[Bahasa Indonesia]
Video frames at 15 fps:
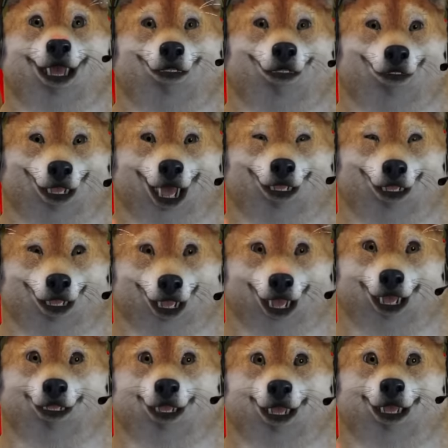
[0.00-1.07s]
apa-apa, gak apa-apa.
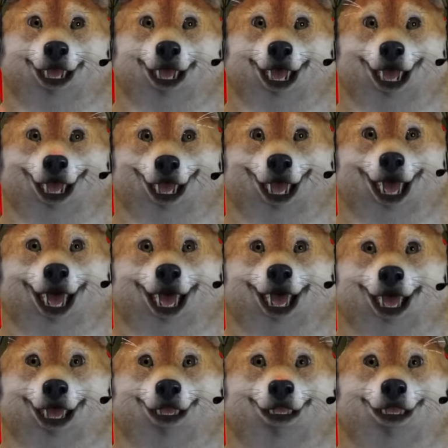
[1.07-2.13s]
Yang penting
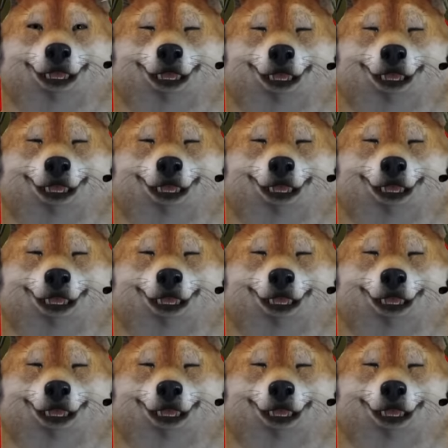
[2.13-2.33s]
enak. Yang